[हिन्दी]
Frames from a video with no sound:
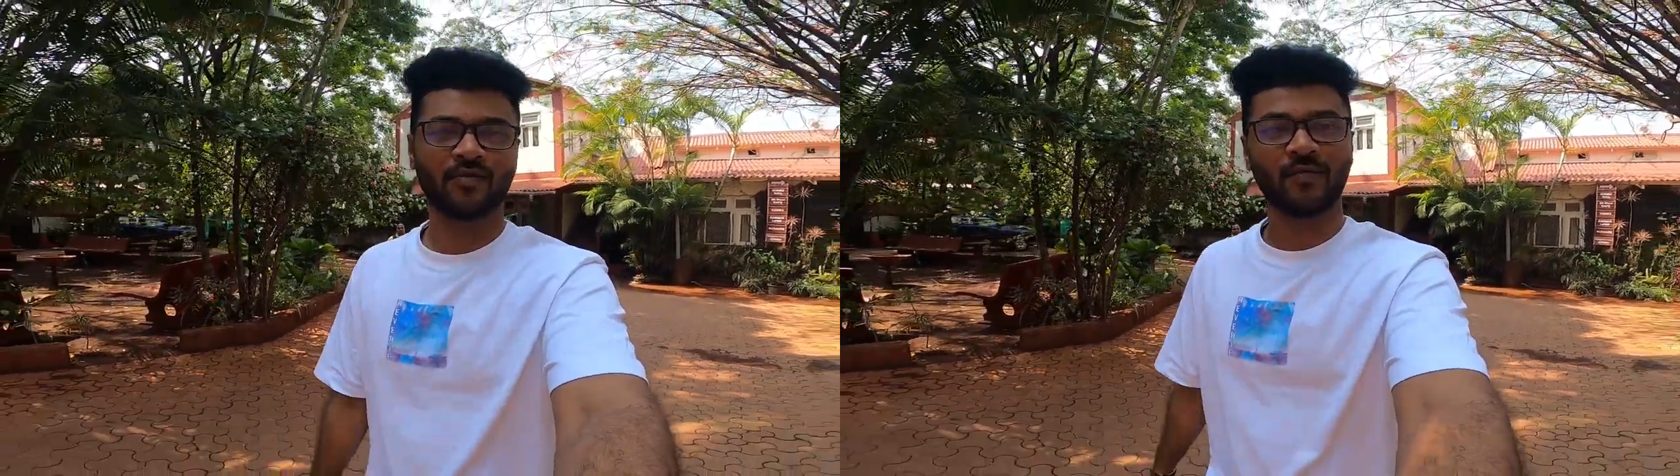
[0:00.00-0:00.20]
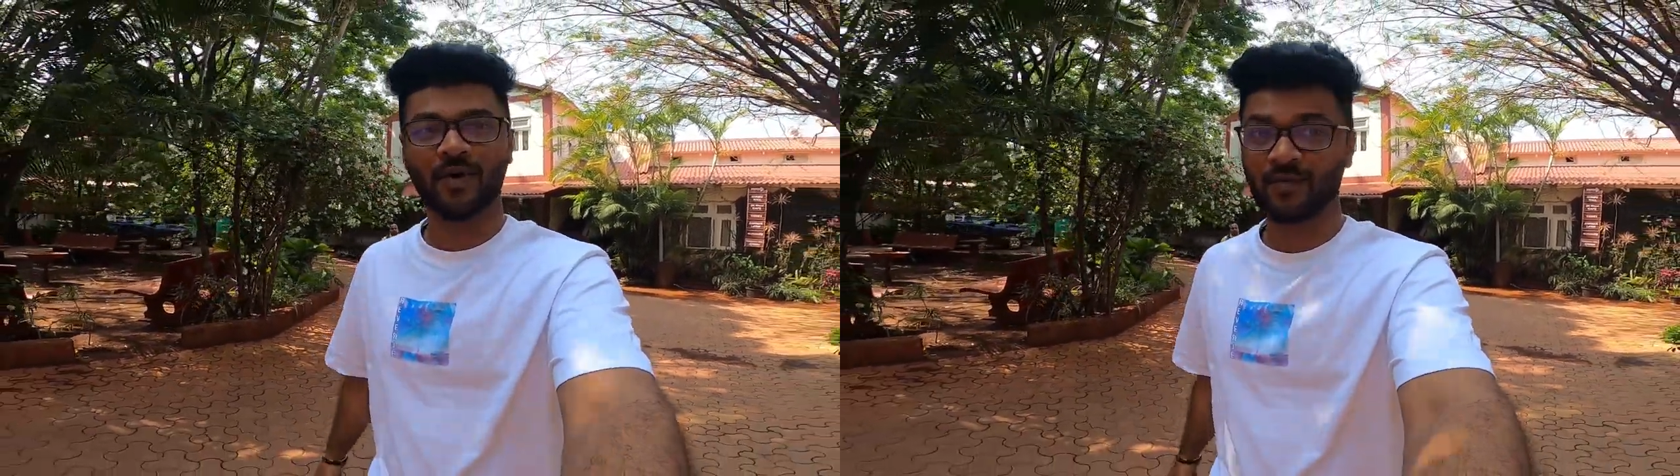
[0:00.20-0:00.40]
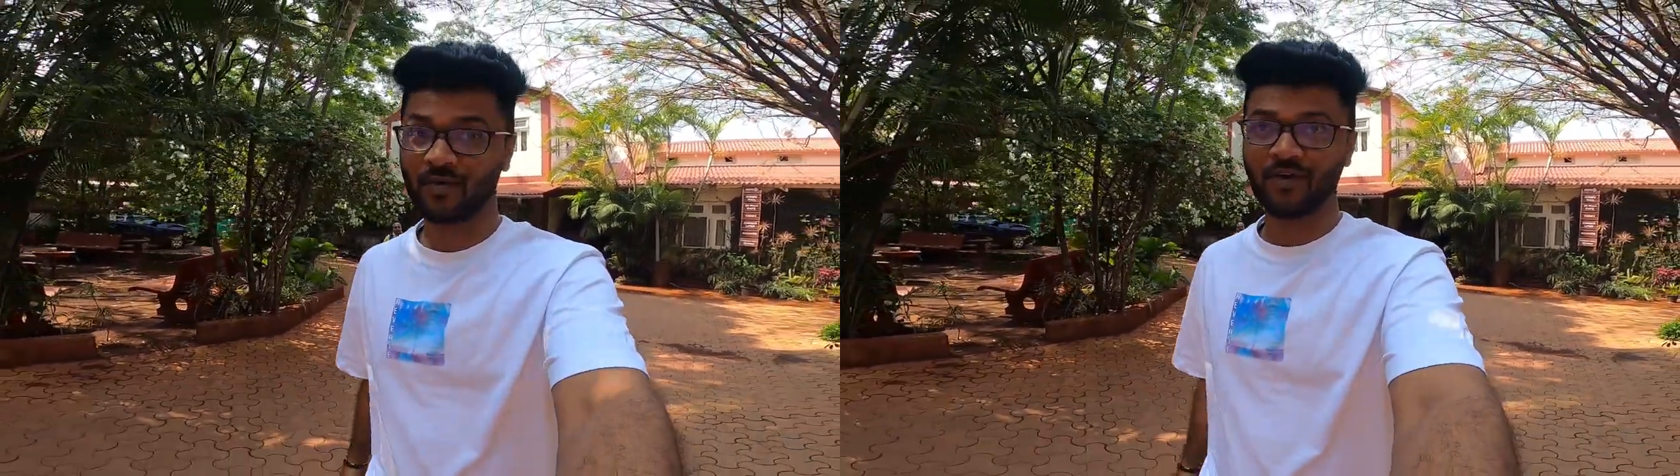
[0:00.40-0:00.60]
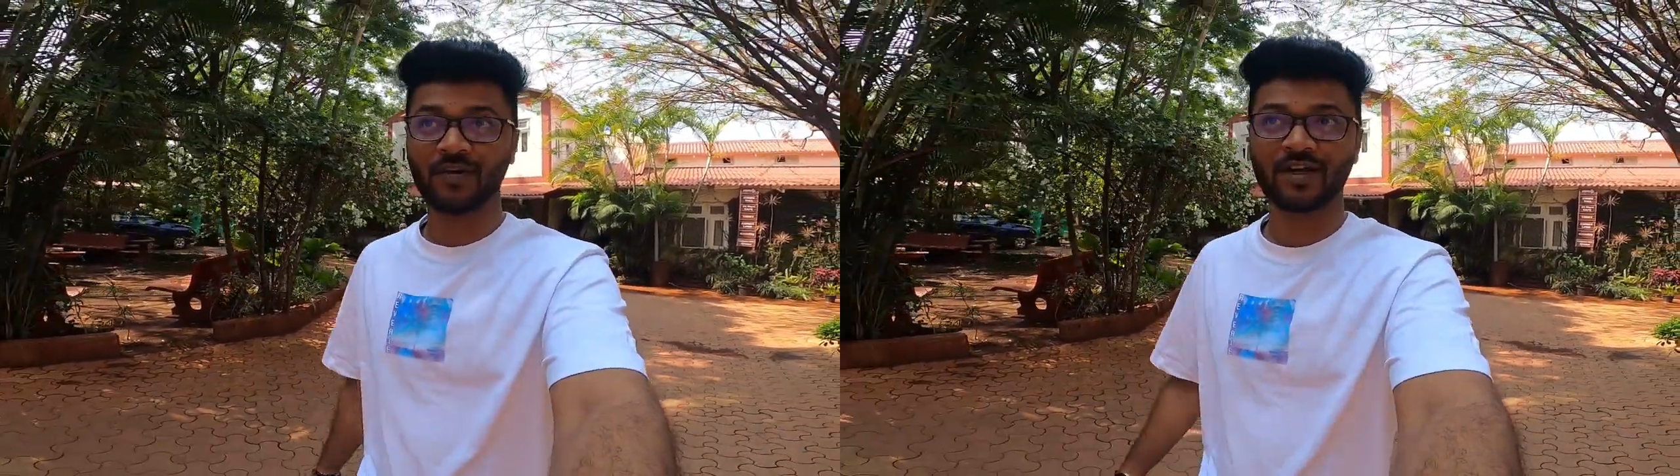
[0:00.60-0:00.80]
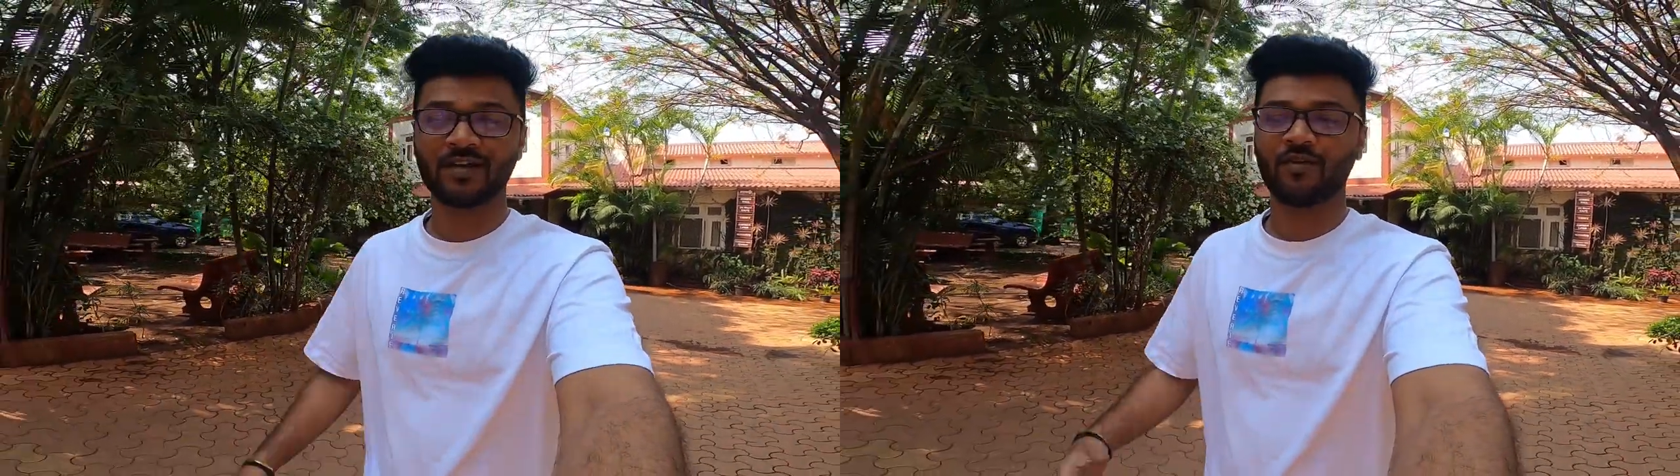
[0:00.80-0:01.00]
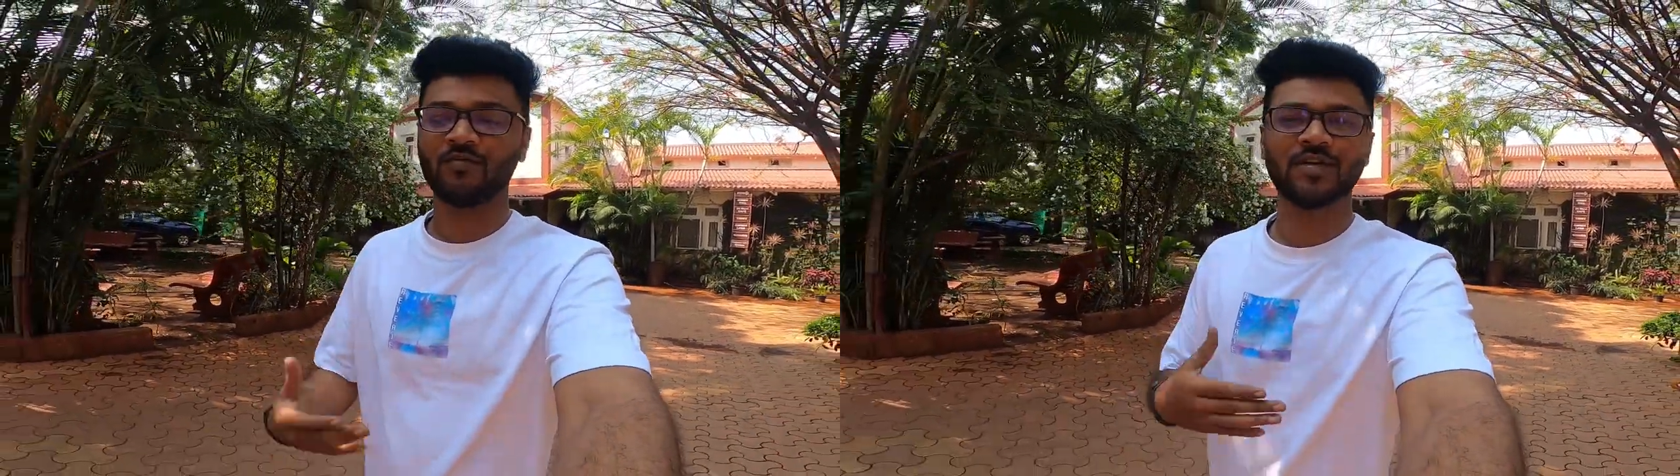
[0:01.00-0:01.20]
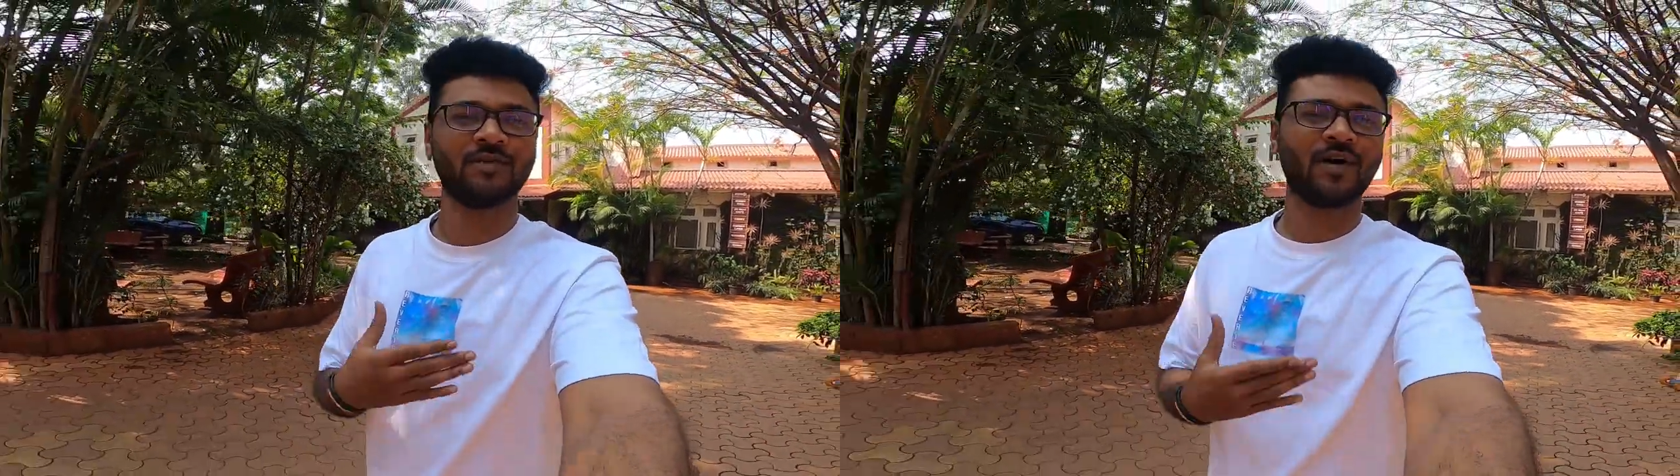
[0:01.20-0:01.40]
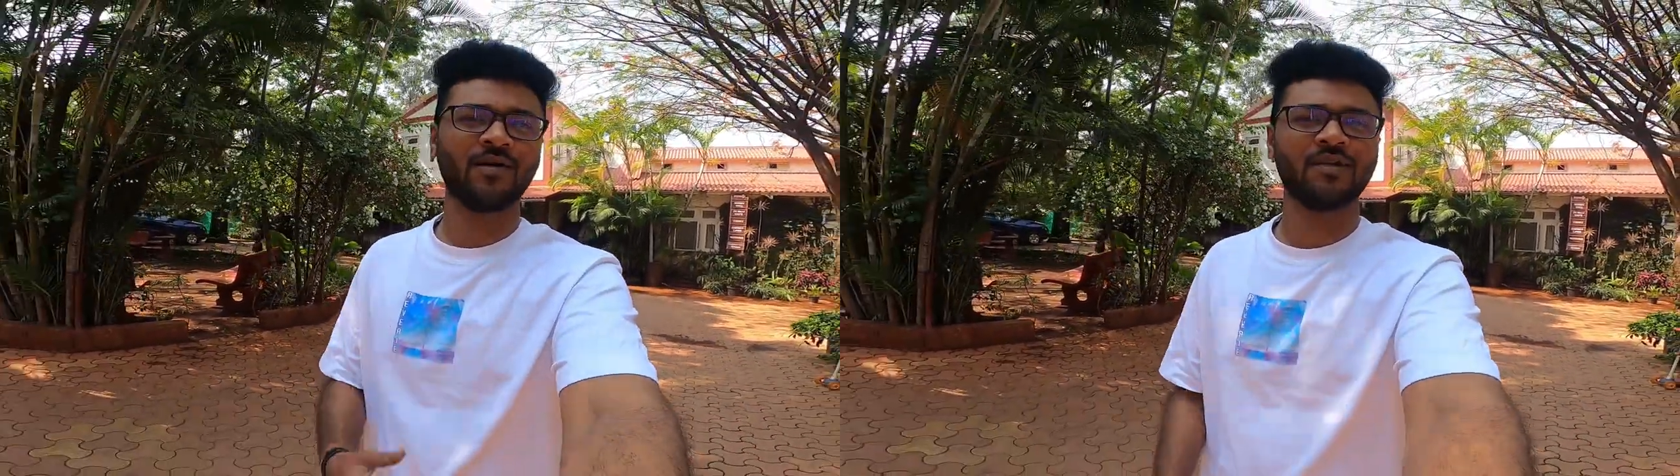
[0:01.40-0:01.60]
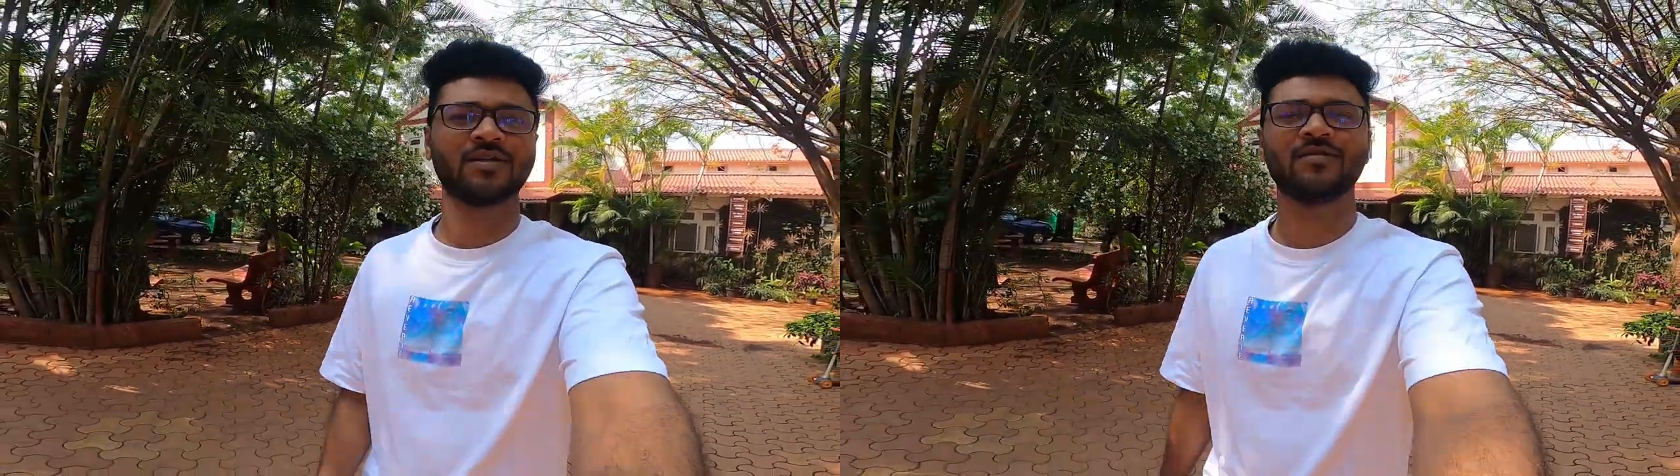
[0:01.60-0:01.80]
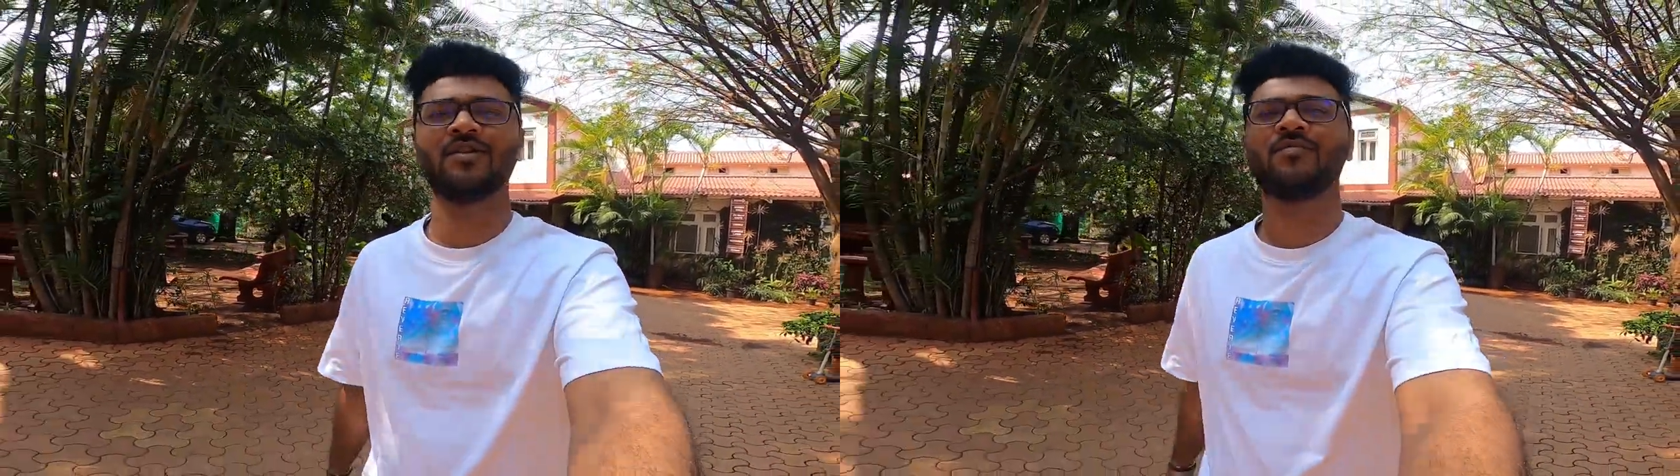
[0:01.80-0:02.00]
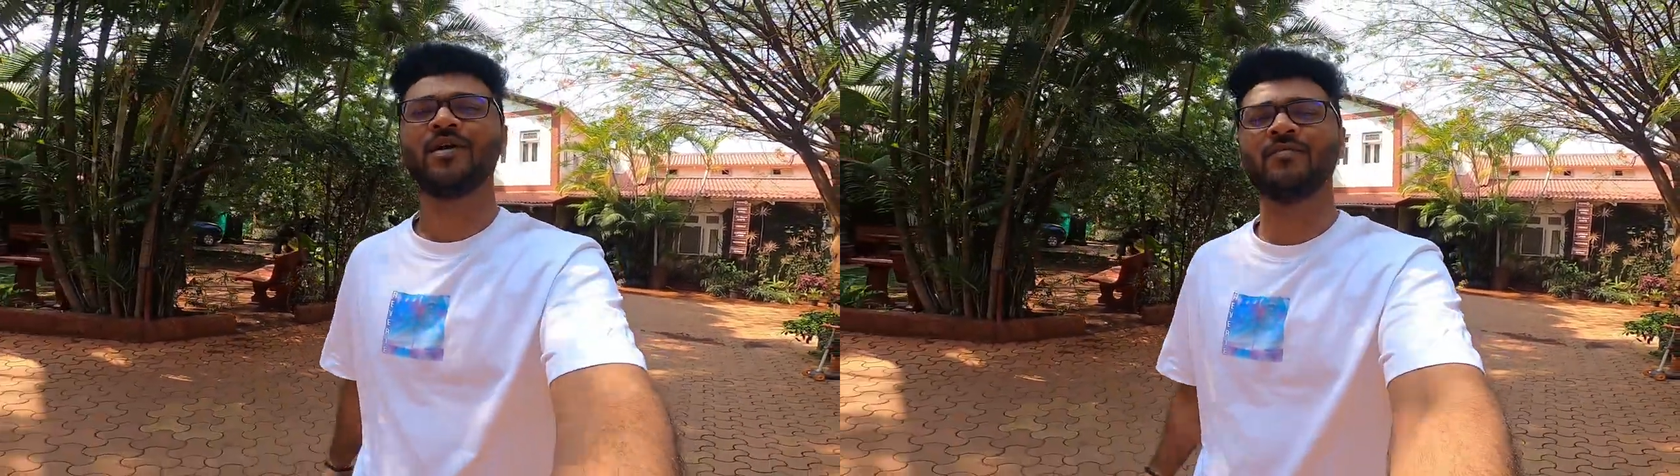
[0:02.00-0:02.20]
क्योंकि मैप्रो कवर करना ऑब्वियसली महाबलेश्वर है